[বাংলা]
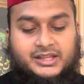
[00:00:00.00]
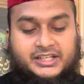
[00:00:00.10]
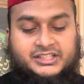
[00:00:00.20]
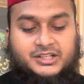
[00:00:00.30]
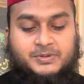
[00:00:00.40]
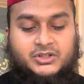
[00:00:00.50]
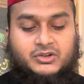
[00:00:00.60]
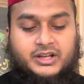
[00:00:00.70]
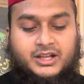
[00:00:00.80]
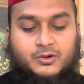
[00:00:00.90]
দেশের
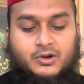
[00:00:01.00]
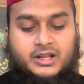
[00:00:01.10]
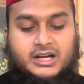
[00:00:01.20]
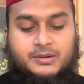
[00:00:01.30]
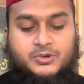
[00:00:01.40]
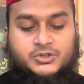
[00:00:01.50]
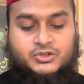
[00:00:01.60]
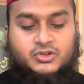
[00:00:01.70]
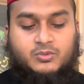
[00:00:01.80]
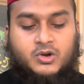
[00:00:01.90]
ভিতরে কলেরা
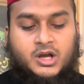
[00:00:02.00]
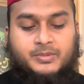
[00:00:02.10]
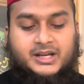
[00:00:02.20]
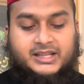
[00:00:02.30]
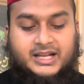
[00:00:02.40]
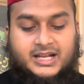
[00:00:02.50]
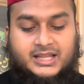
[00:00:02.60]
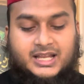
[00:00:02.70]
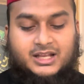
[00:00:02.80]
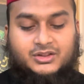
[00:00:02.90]
বসন্ত মহামারী দেখা
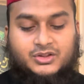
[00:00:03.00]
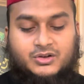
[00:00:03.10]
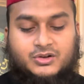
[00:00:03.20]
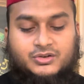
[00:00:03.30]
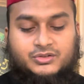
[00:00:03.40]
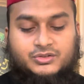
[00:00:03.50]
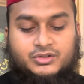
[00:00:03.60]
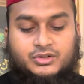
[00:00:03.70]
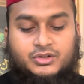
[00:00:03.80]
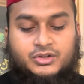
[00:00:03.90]
দেয় তখন
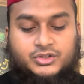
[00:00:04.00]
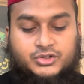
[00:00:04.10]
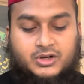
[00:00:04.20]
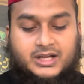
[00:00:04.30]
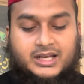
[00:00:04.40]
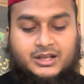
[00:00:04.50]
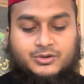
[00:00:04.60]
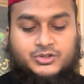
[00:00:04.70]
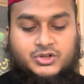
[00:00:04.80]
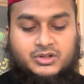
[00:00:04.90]
সকালে
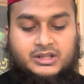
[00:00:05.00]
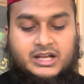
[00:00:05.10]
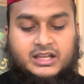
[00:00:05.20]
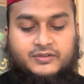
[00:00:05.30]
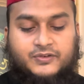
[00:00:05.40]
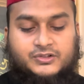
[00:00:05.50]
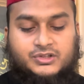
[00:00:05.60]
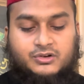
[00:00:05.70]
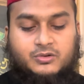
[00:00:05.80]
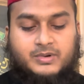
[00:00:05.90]
ও সন্ধ্যায়
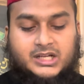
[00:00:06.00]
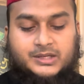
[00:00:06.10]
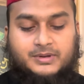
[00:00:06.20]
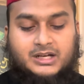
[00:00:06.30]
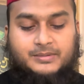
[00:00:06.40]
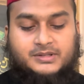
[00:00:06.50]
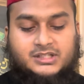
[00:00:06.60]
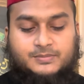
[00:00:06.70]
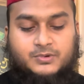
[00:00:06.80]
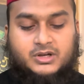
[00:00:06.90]
ফজর ও মাগরীবের
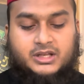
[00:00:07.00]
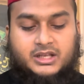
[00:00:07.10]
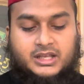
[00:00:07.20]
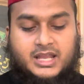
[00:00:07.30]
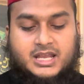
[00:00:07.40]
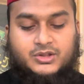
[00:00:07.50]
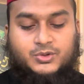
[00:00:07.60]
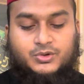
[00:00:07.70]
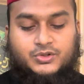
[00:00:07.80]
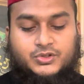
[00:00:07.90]
নামাজের পরে এই
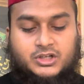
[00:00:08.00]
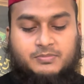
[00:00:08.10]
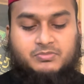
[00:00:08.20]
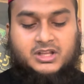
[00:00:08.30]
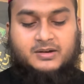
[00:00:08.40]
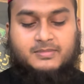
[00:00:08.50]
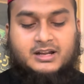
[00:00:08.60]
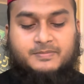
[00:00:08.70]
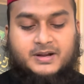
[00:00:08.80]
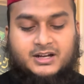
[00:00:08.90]
দুরুদ শরীফ
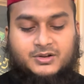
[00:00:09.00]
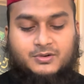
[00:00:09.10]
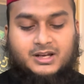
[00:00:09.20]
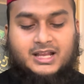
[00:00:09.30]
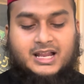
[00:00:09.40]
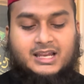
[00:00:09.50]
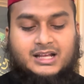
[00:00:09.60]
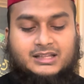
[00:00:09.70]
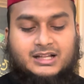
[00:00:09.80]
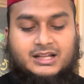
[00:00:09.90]
তিনবার পাঠ করলে
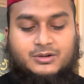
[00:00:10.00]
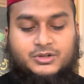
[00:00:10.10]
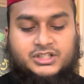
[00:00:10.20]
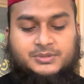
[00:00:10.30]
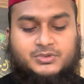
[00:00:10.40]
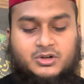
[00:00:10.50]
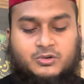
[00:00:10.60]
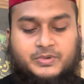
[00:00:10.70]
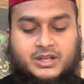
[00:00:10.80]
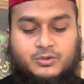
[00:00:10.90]
আল্লাহ তালার অসীম
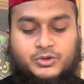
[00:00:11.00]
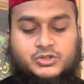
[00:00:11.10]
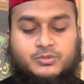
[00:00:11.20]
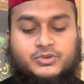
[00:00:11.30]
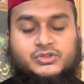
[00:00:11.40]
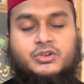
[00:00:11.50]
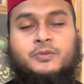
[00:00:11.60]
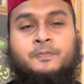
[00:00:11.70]
রহমে ওই সমস্ত